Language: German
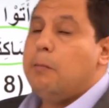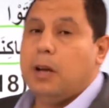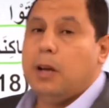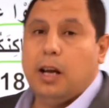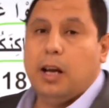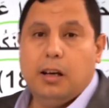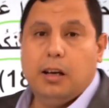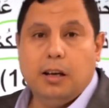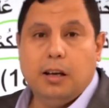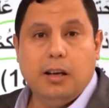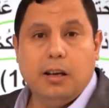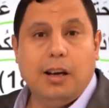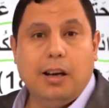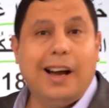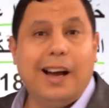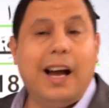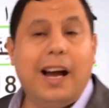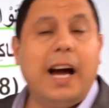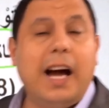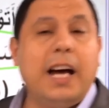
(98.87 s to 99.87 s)
erkennen
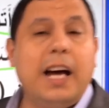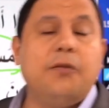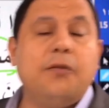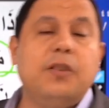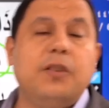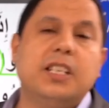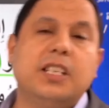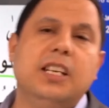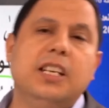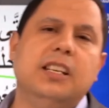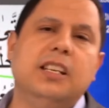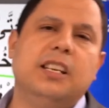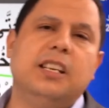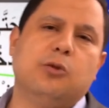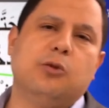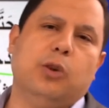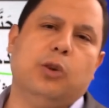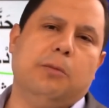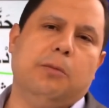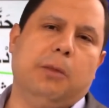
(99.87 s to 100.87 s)
und erwähnt seinen
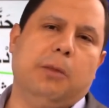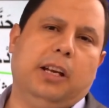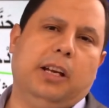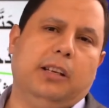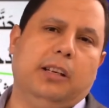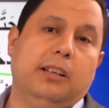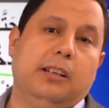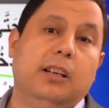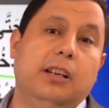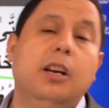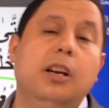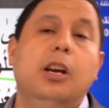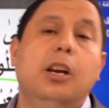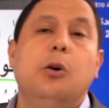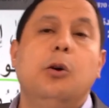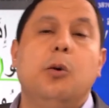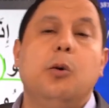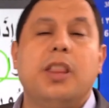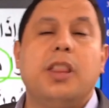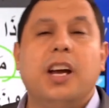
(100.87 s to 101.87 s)
Namen und dass
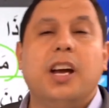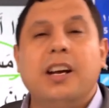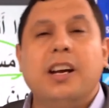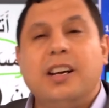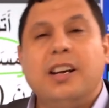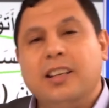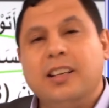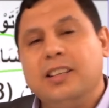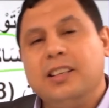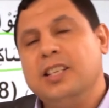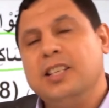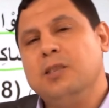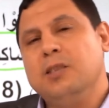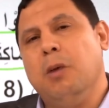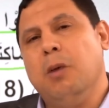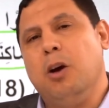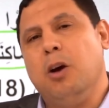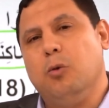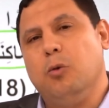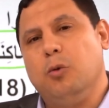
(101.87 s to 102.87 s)
er Soldaten hat.
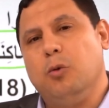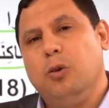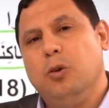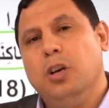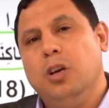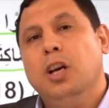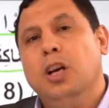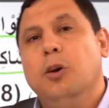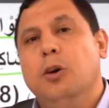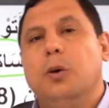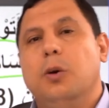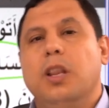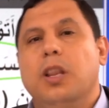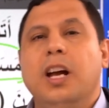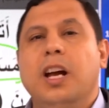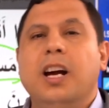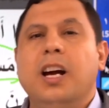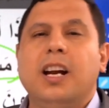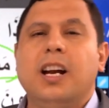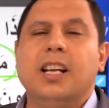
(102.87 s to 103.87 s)
Die Ameise
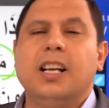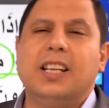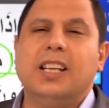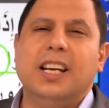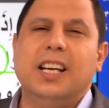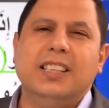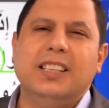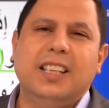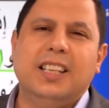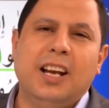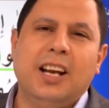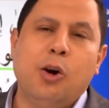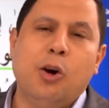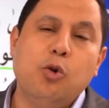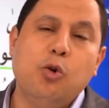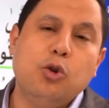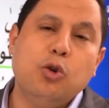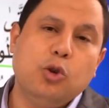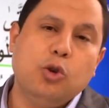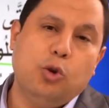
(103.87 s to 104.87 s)
spricht also
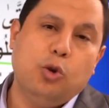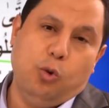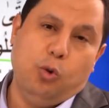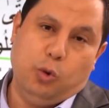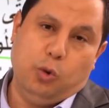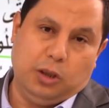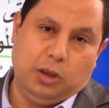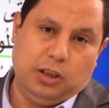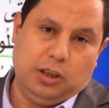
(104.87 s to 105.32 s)
einen